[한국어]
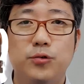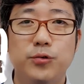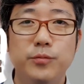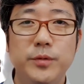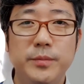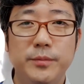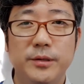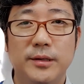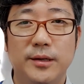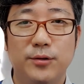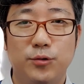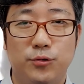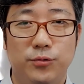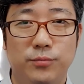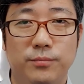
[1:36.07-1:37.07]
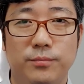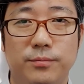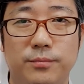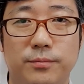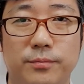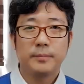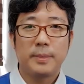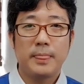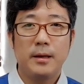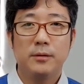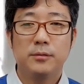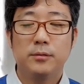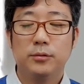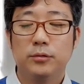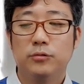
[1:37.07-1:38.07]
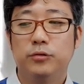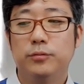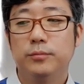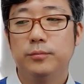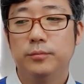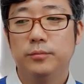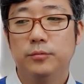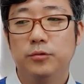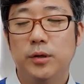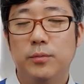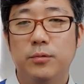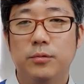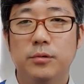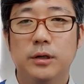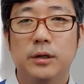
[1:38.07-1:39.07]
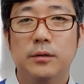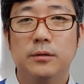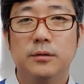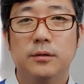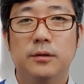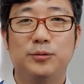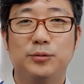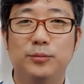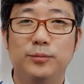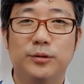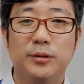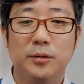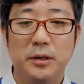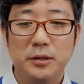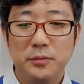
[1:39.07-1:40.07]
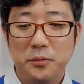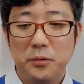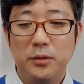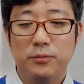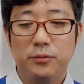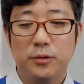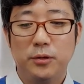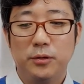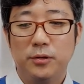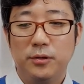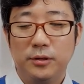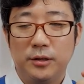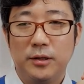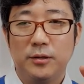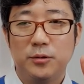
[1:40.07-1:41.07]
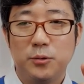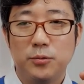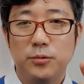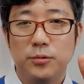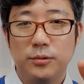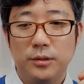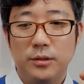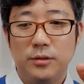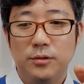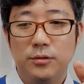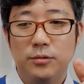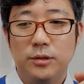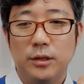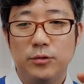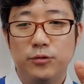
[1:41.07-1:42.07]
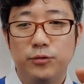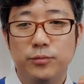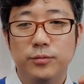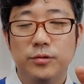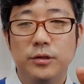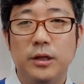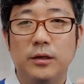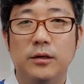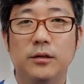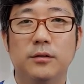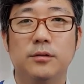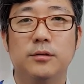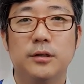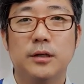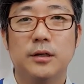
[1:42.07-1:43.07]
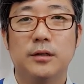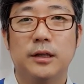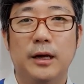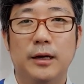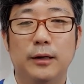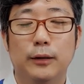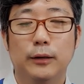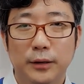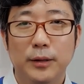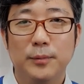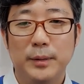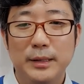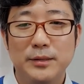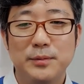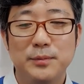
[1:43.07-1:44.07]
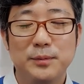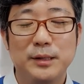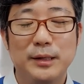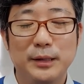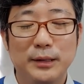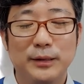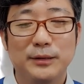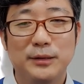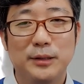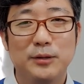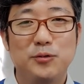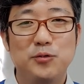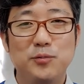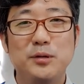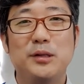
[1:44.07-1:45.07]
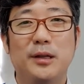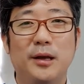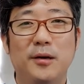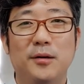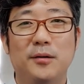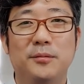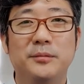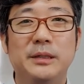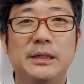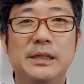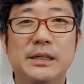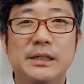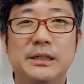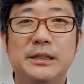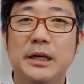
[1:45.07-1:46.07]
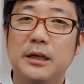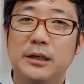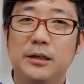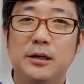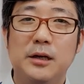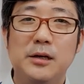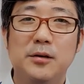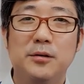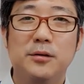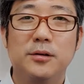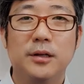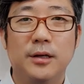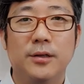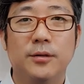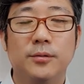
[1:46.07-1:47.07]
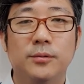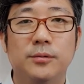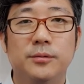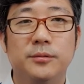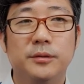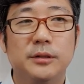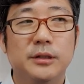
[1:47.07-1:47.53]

줌입니다 줌 아, 그걸 줌 누가 모르나요? 아, 줌 그거 핸드폰에 붙어있어 이렇게 조절하는 것도 다 줌으로 땡기는 거잖아요 다 예 맞습니다 예, 그게 줌인데요 그 얘기를 하려는 건 아니고